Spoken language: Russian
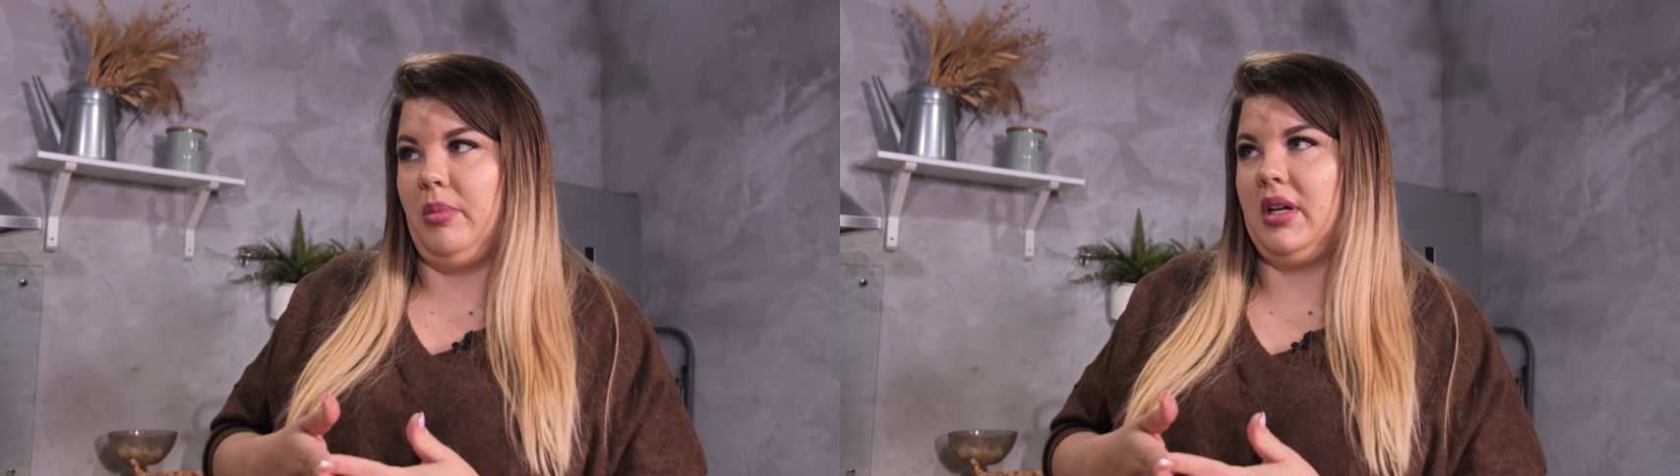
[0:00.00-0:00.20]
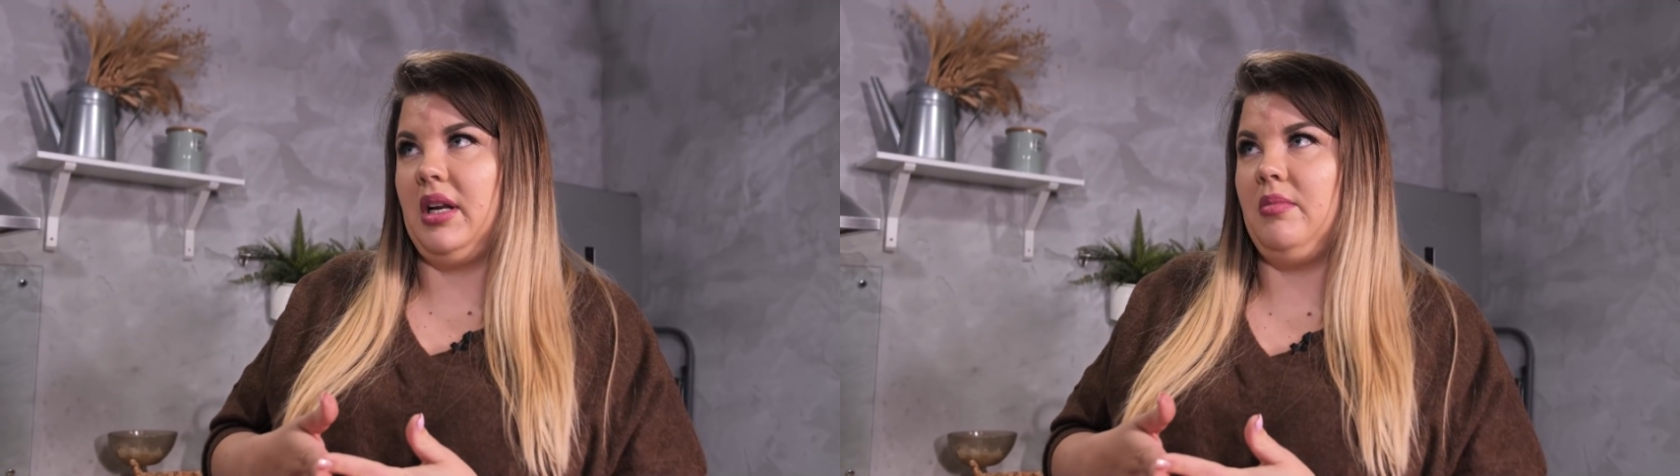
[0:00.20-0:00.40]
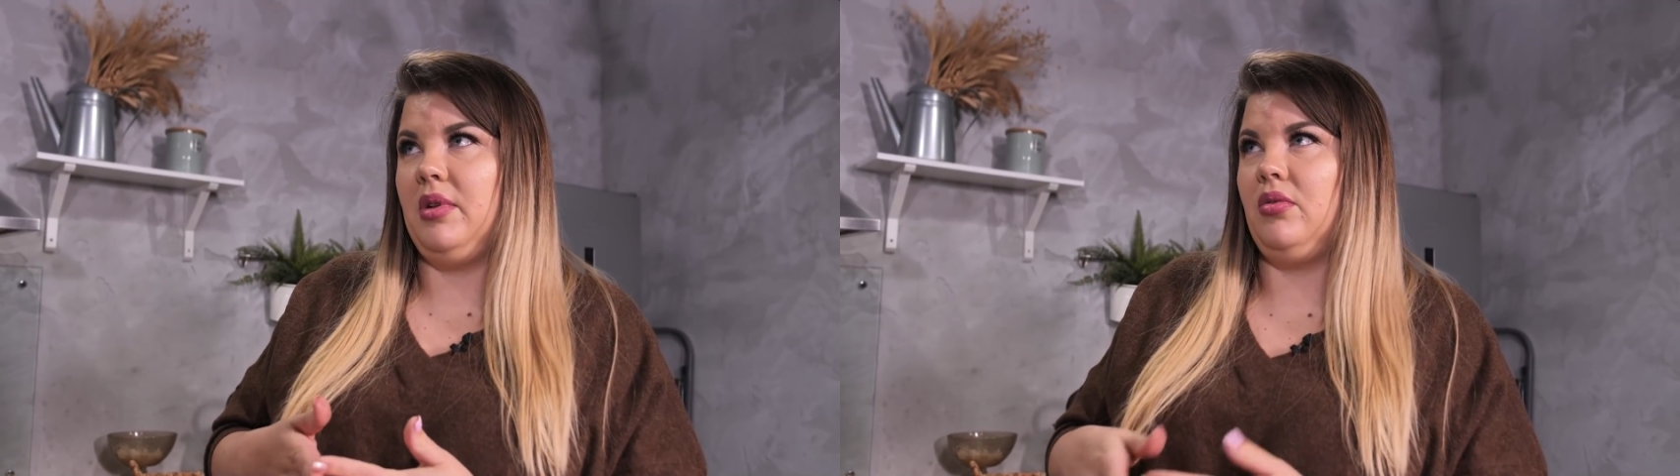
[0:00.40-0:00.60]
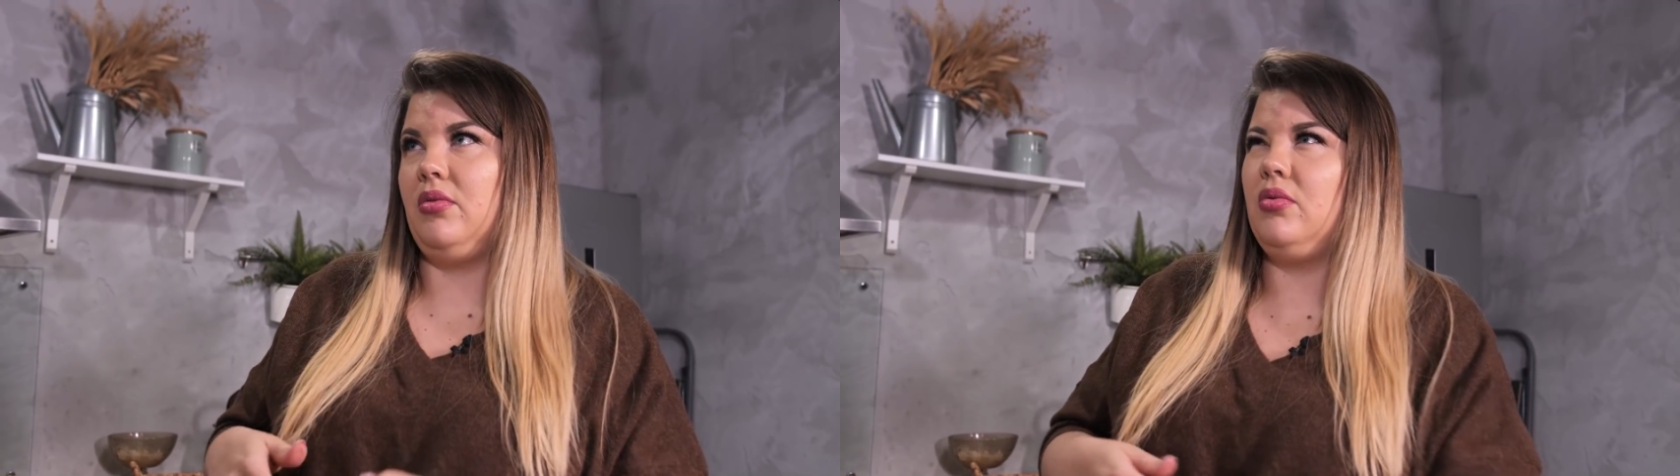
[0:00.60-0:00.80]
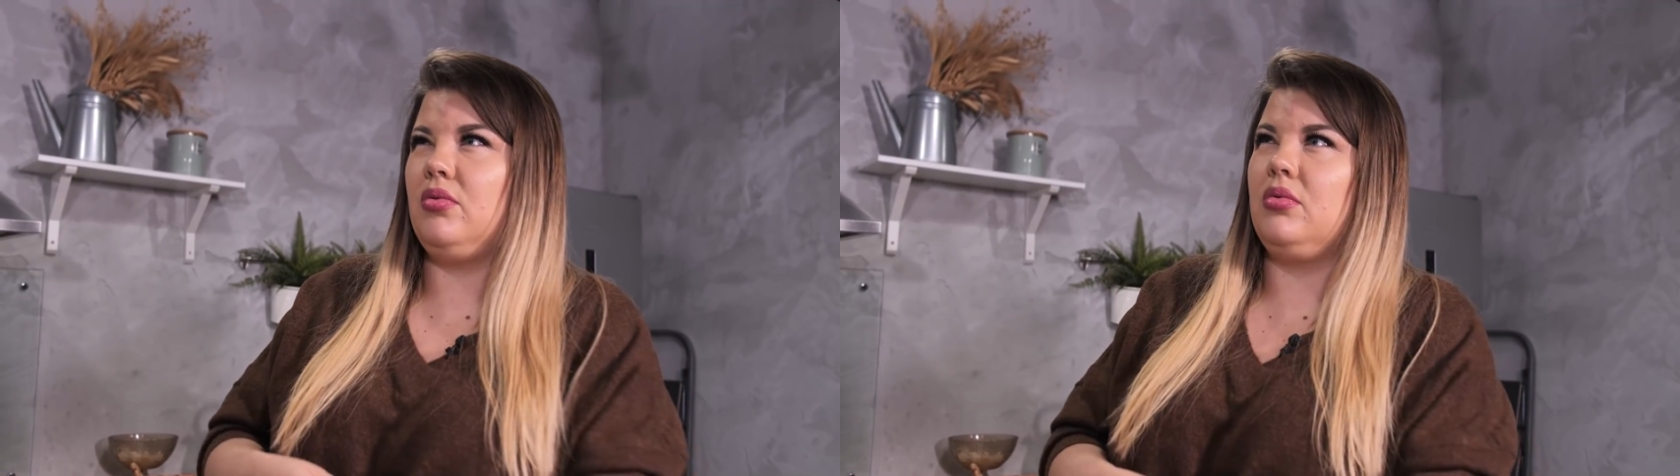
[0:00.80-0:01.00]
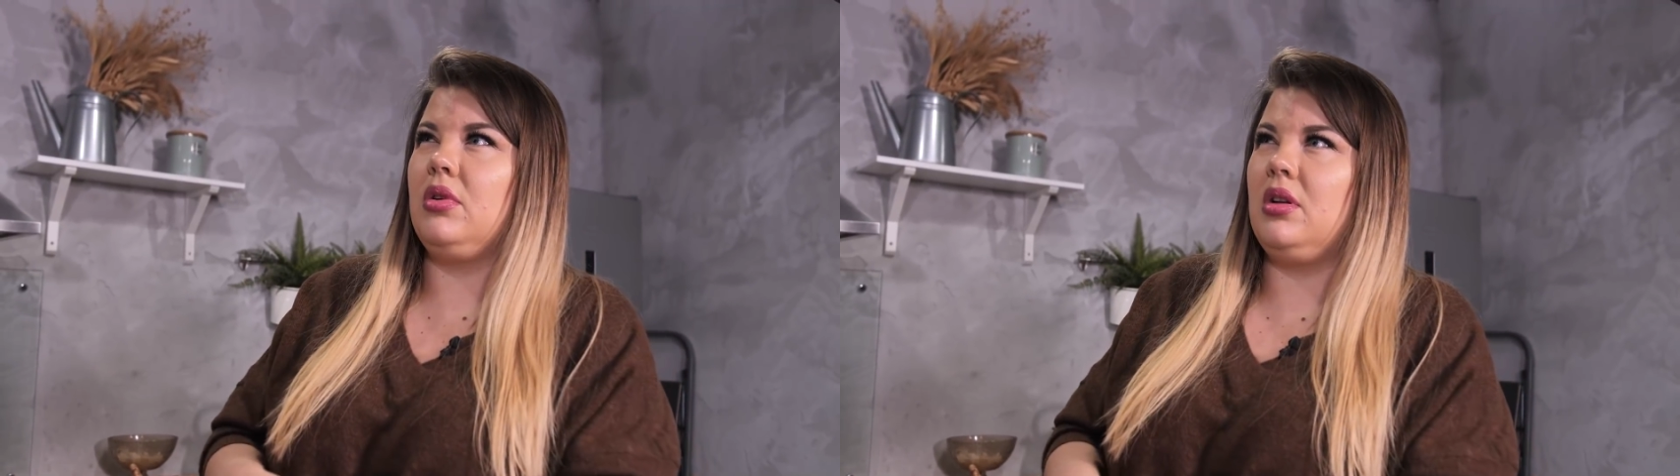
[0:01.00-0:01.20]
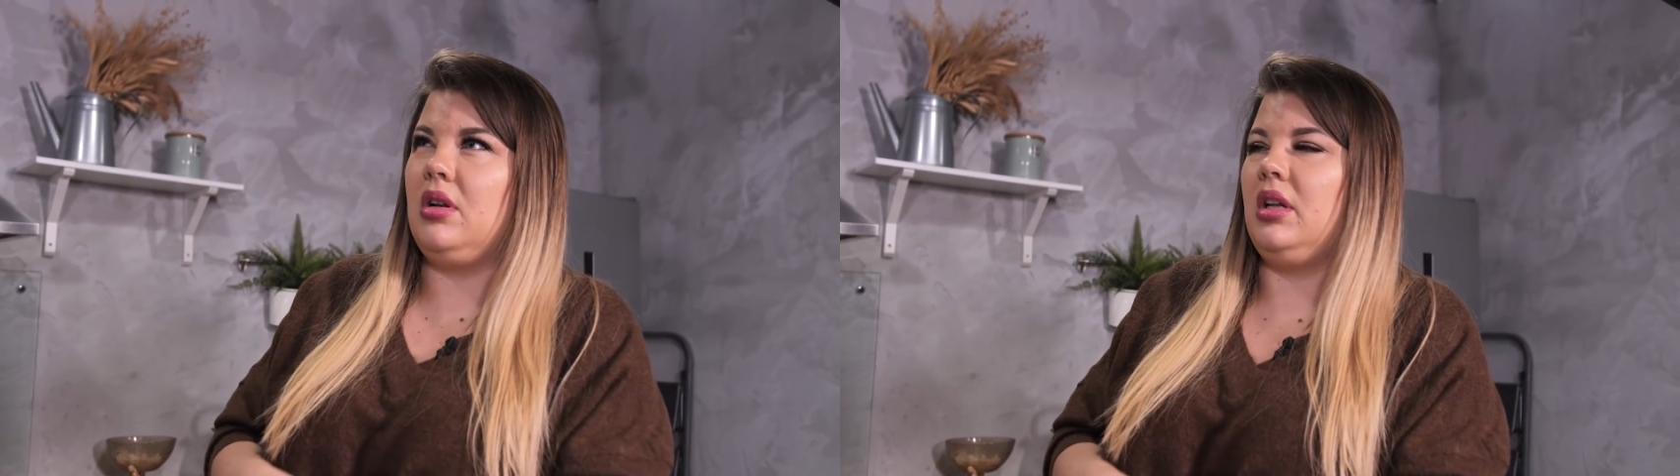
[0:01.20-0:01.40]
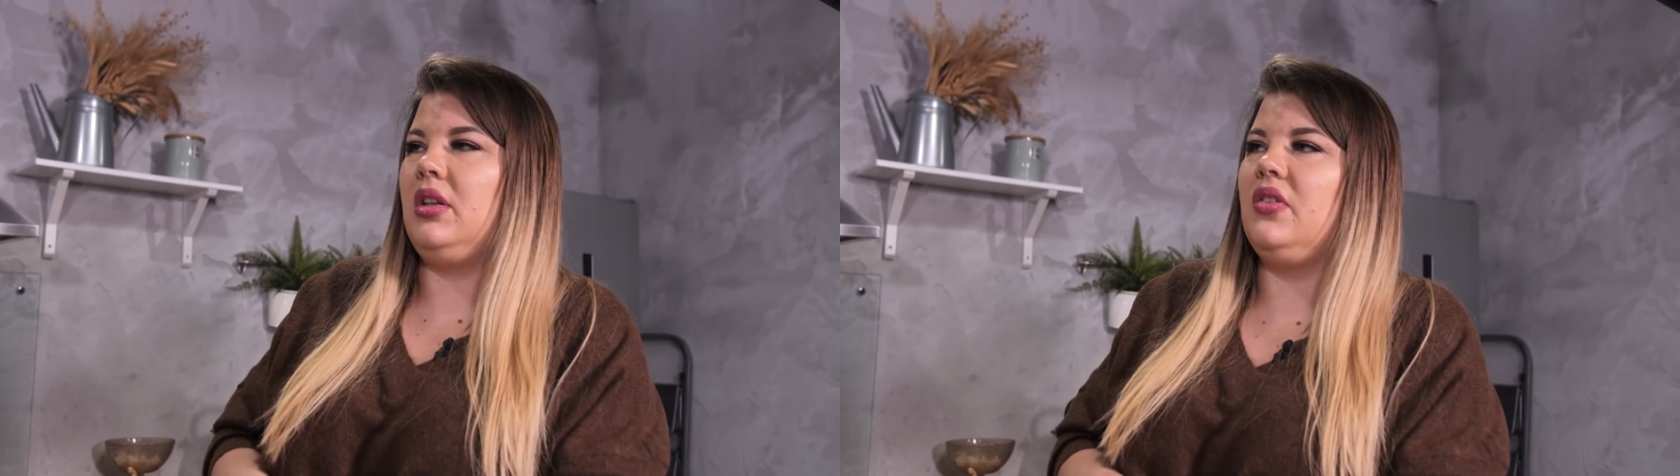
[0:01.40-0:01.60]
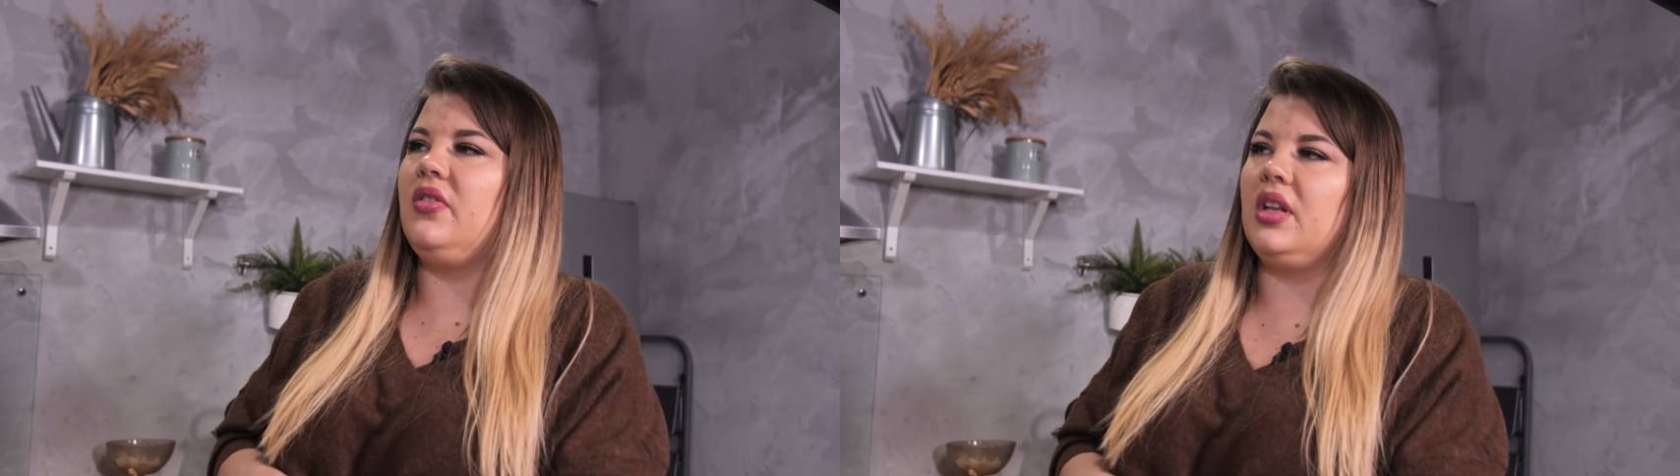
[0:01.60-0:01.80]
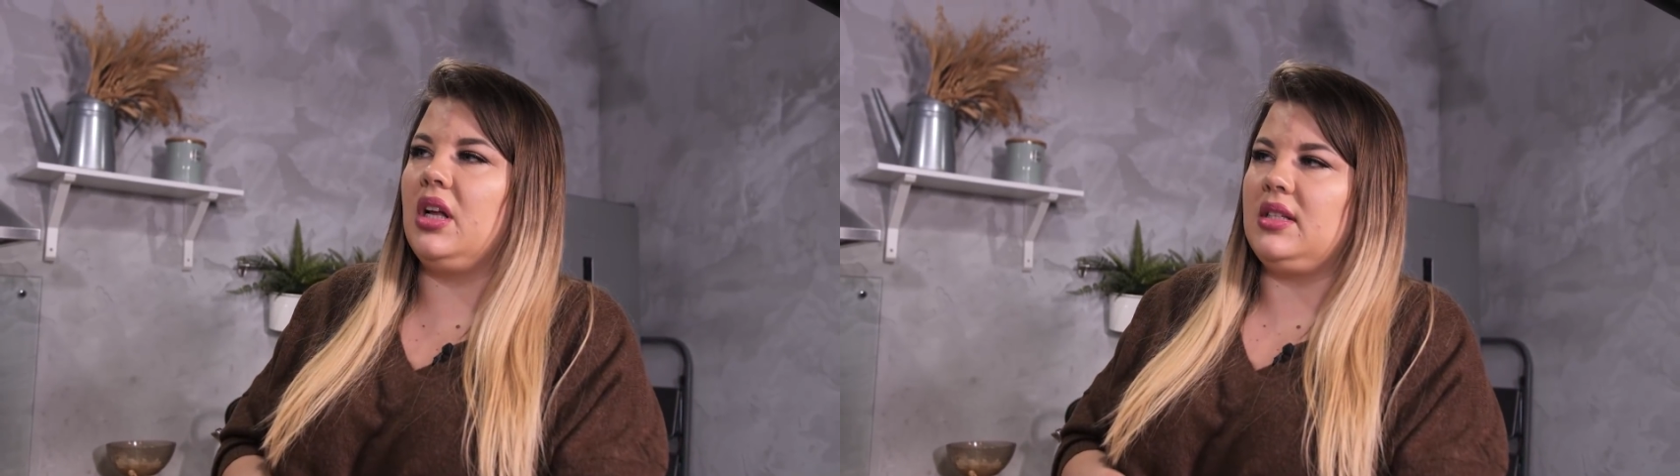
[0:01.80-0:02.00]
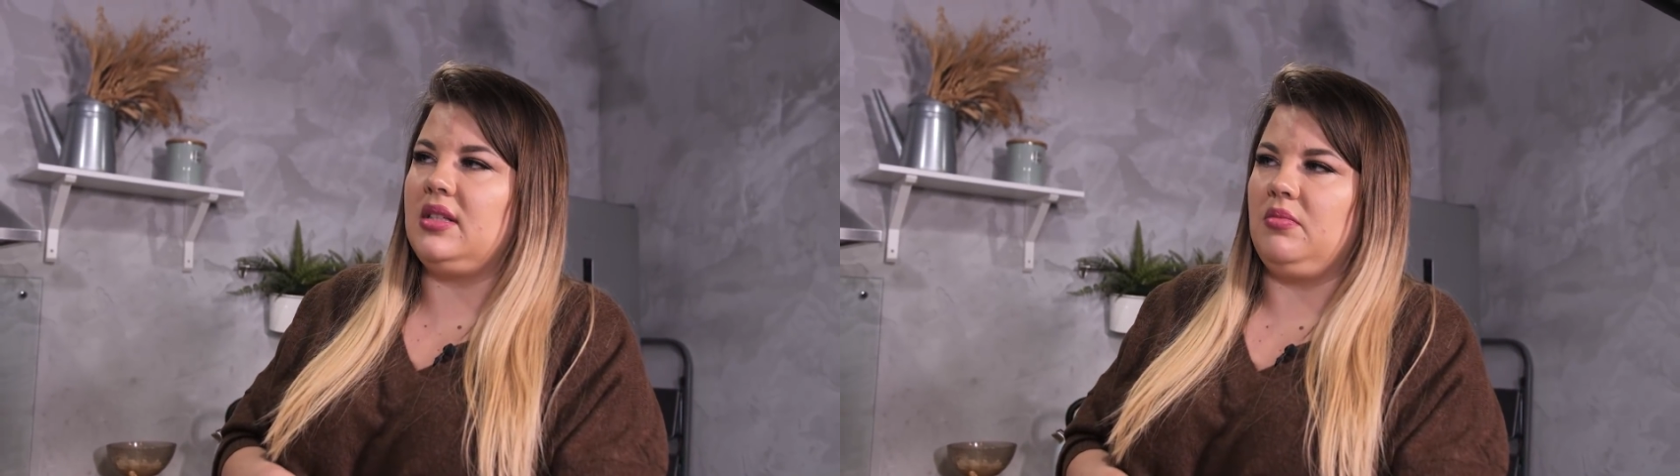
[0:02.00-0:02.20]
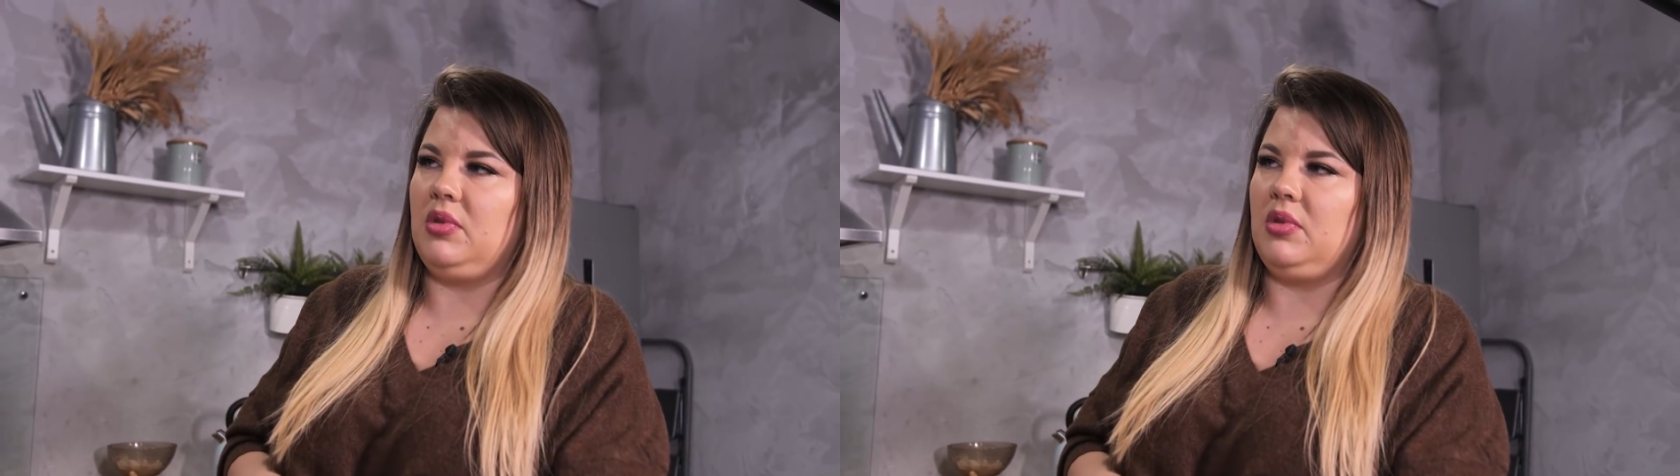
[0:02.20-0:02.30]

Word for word: По крайней мере, ну, лет до 12,